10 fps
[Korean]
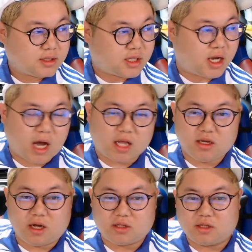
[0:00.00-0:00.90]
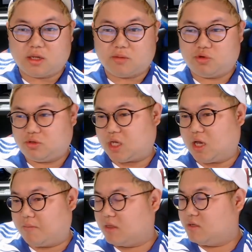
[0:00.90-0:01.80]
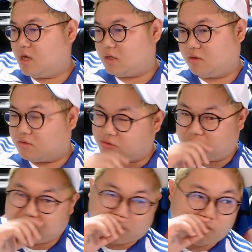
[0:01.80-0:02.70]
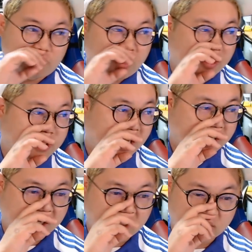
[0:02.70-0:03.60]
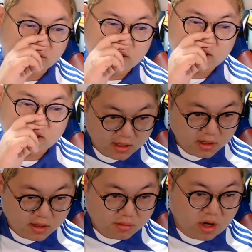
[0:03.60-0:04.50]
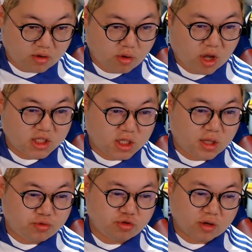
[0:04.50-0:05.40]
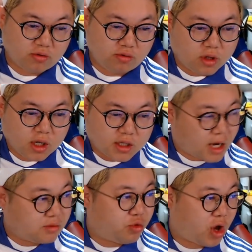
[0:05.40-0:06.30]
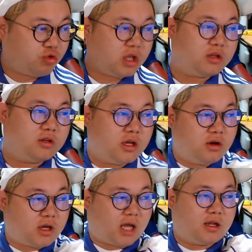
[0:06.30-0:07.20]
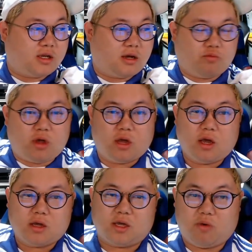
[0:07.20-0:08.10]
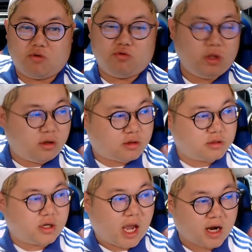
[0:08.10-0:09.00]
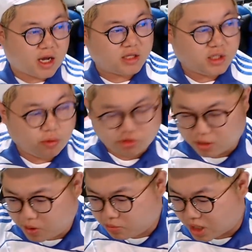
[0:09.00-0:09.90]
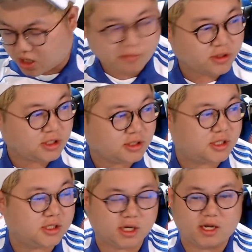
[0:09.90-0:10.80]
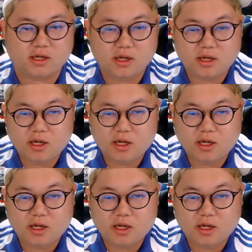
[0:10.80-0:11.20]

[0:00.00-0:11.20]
제가 아닌 것 같은데 뭐 제가 맞는 것 같기도 하고 저도 잘 모르겠어요. 제 자리를. 뭐라고요? 관제탑 준다고? 야 그럼 외국인들은 이렇게 안 하냐? 왜, 야 외국인들 그 레알 같이 본 옆에 본 할아버지는 진짜